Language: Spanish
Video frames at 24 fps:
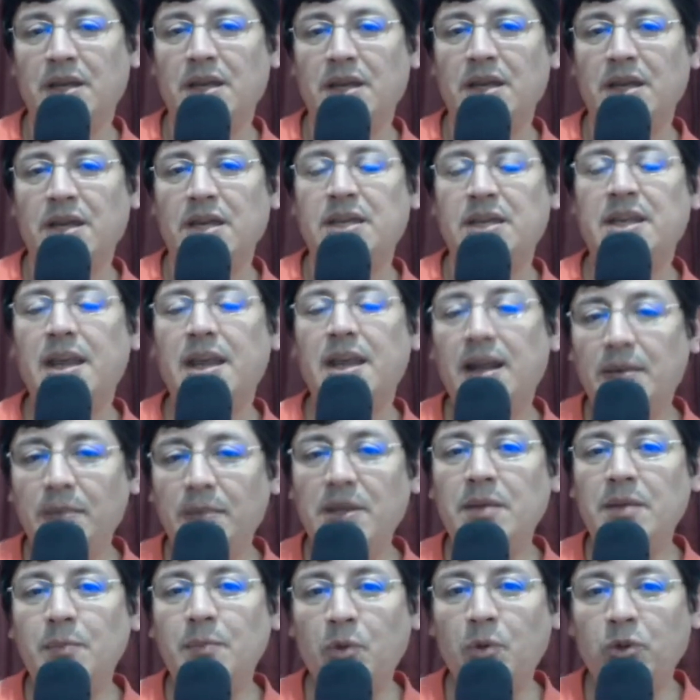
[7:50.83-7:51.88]
Y al
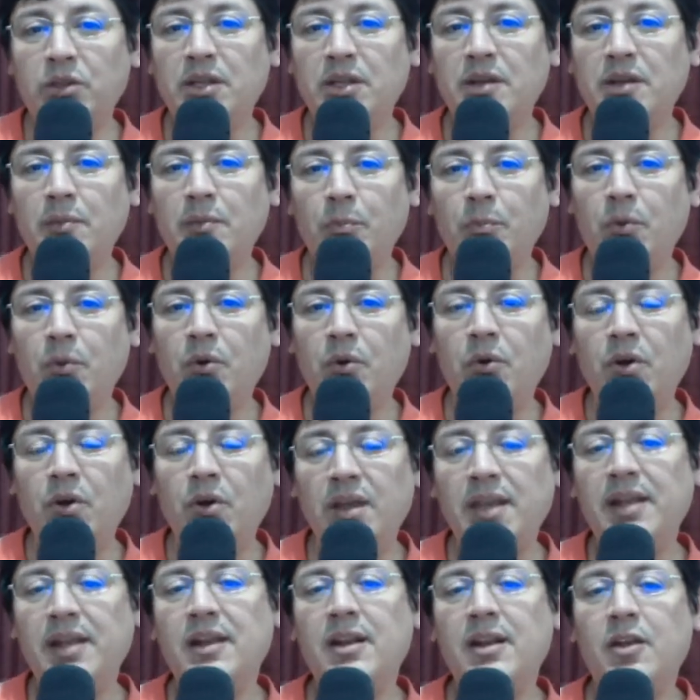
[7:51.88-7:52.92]
mismo tiempo
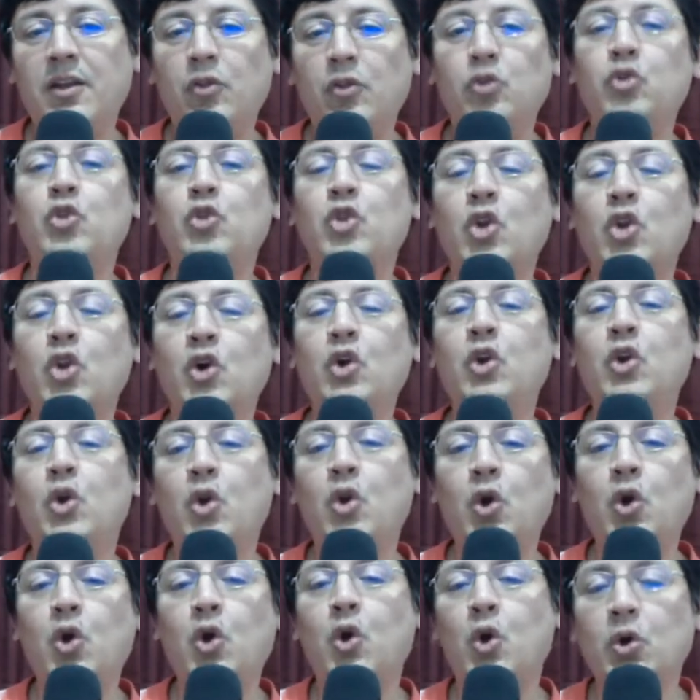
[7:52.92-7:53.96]
Él no
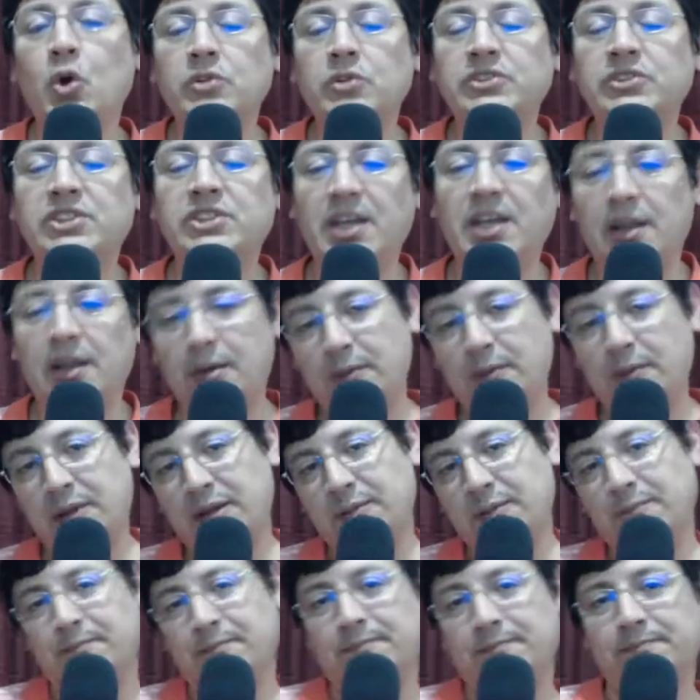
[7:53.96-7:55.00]
lo conserva.
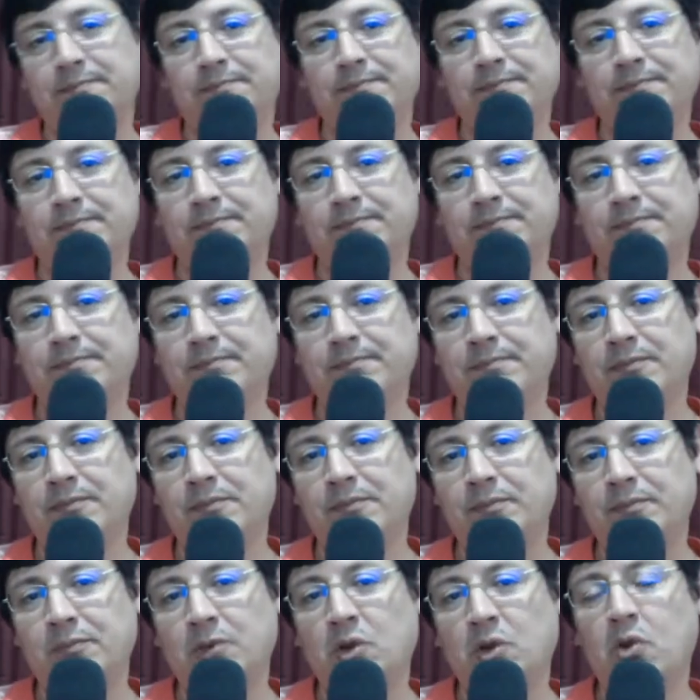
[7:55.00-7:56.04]

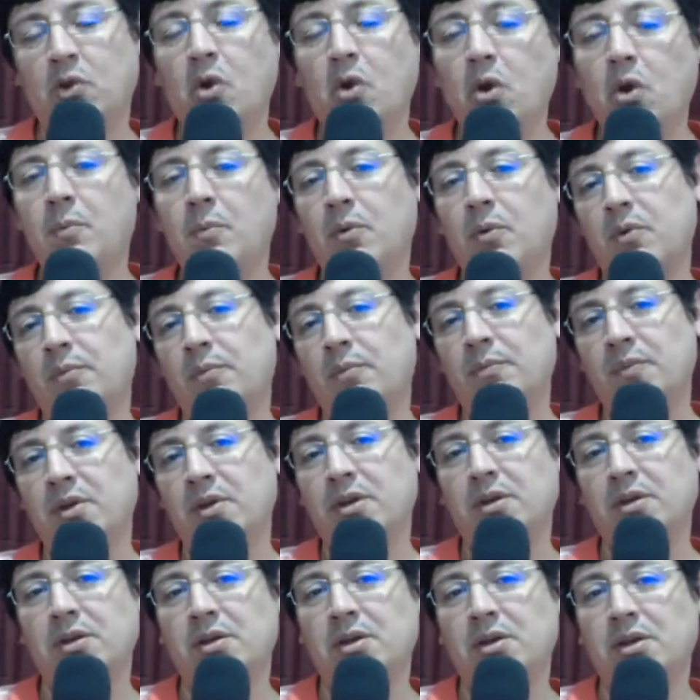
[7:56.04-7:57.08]
¿Cómo?
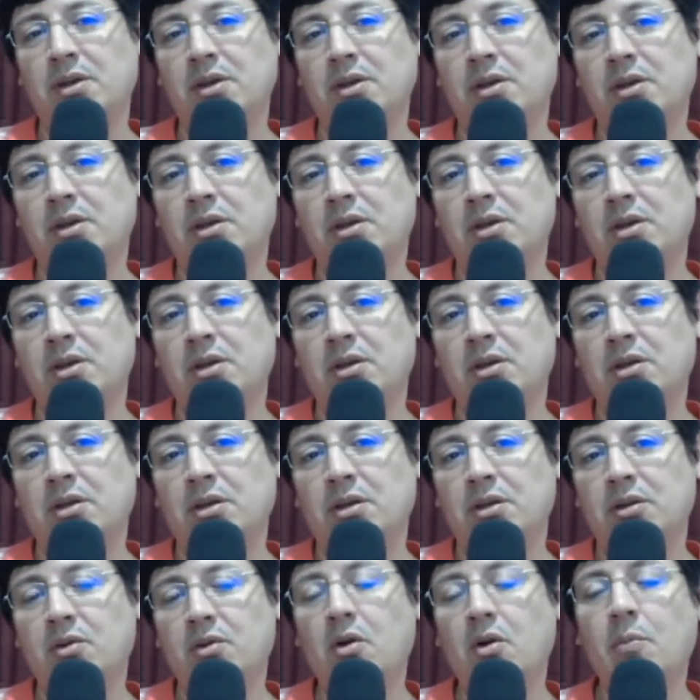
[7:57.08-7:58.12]

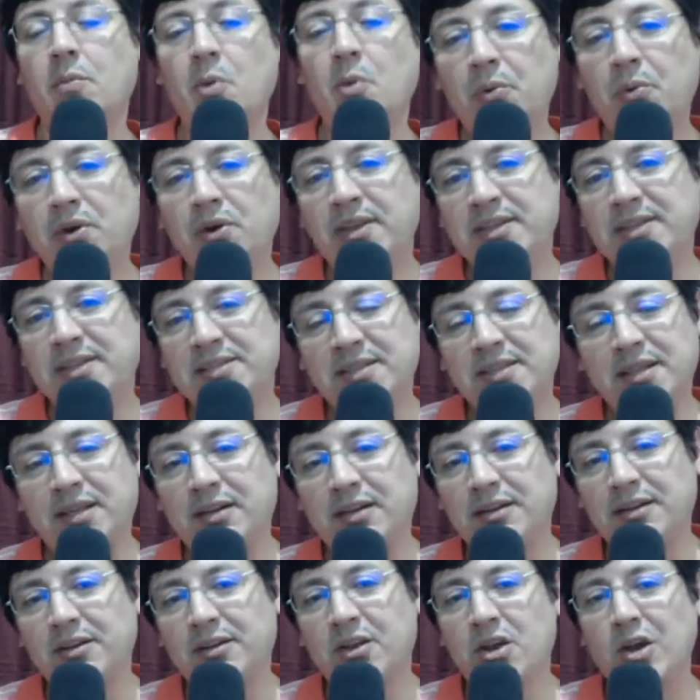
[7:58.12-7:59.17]
¿Cómo puede ser?